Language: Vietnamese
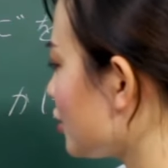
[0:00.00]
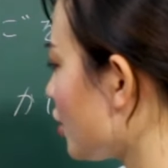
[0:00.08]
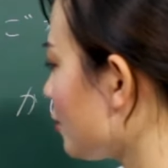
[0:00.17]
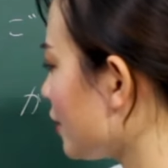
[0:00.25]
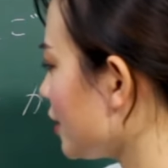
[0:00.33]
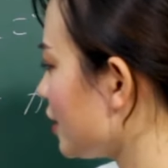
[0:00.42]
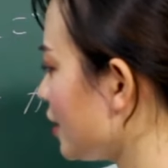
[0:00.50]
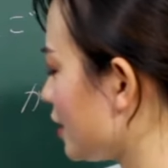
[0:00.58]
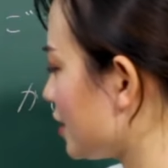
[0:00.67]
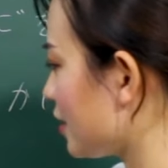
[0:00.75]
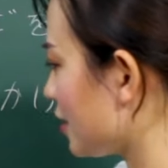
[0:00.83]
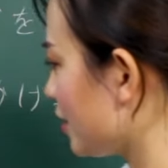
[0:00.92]
Cho vay
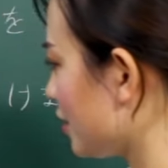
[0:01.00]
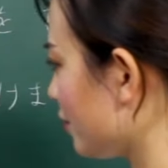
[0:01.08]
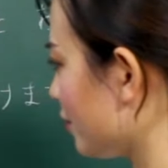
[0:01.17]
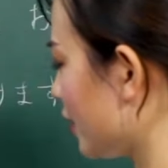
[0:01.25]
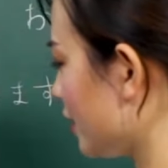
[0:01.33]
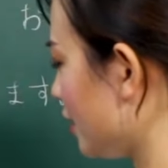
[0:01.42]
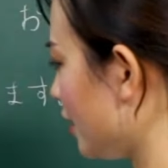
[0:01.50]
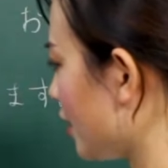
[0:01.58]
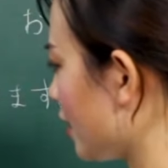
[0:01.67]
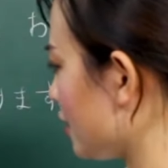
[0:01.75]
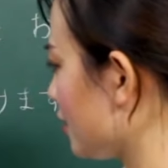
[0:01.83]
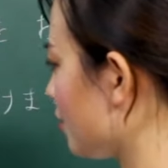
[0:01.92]
tiền, vậy thì
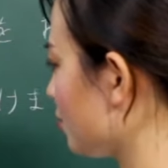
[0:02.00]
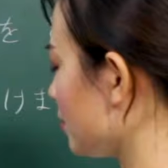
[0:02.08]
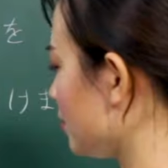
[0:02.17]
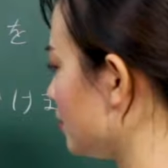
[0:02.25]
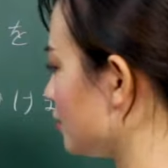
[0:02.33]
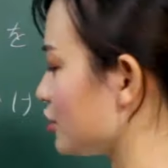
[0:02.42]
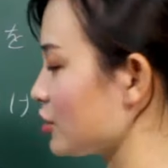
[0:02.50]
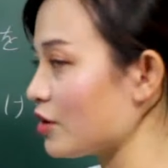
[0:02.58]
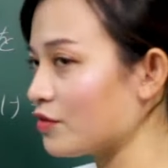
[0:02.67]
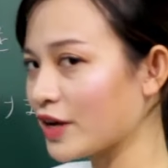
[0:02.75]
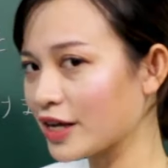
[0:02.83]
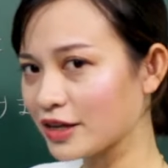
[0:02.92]
là động từ
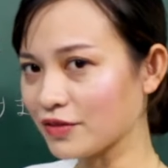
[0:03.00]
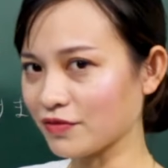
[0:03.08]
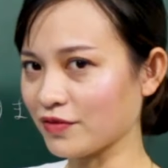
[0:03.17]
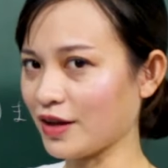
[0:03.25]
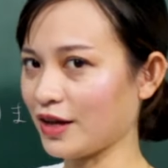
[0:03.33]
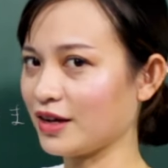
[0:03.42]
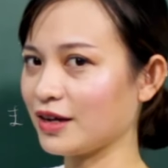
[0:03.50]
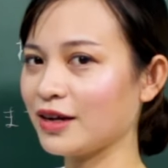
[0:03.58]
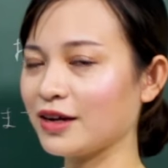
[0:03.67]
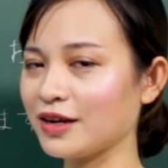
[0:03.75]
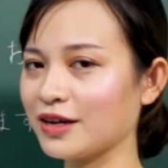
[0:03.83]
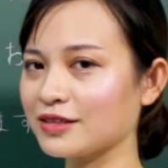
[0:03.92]
cho vay và
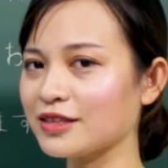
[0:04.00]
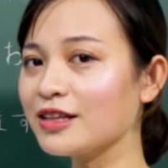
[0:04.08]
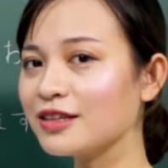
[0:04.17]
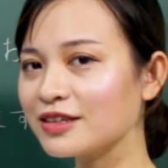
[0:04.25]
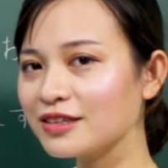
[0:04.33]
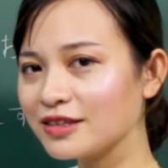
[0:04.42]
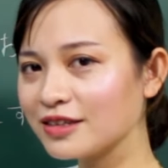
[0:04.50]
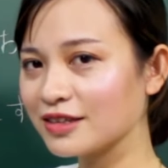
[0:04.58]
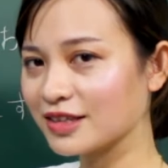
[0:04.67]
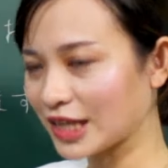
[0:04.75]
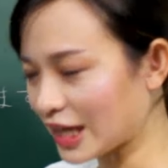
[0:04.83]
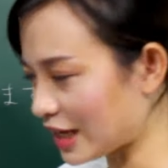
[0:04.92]
tân ngữ
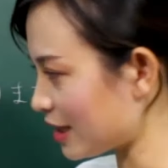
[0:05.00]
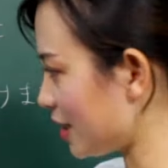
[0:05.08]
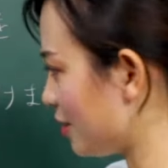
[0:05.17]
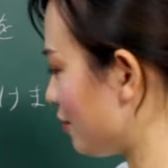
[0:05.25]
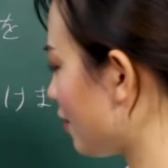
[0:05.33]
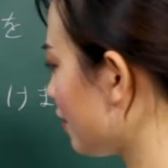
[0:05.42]
tiền, đúng